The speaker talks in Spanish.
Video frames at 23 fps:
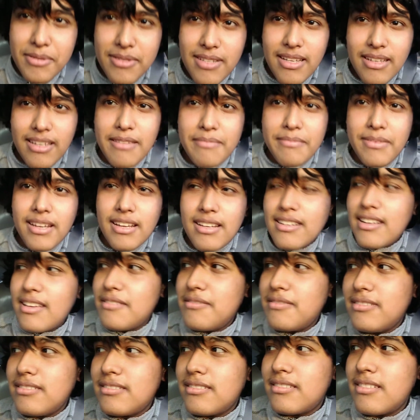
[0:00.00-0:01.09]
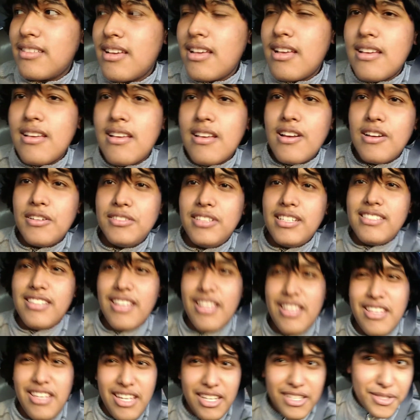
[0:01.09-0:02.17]
pues a que me hagan ahí un
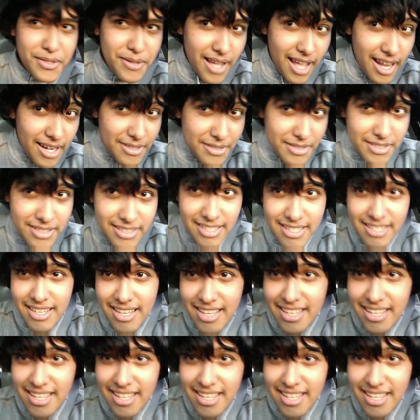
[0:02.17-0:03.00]
diseñito o algo, ¿no?